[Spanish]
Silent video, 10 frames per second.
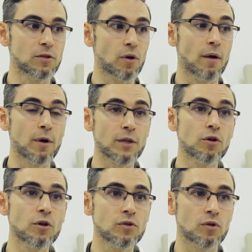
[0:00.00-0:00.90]
Estos
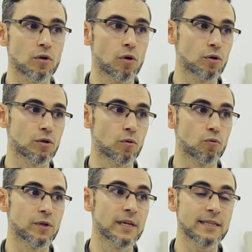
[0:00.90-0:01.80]
laboratorios
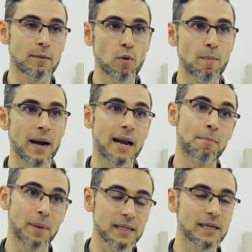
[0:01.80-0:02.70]
los utilizamos
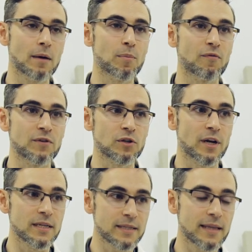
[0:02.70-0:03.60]
para las prácticas
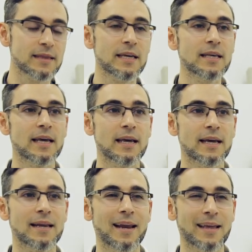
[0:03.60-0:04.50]
profesionalizantes
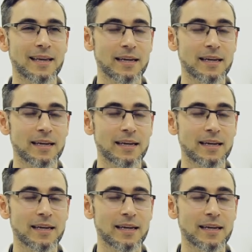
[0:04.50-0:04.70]
de la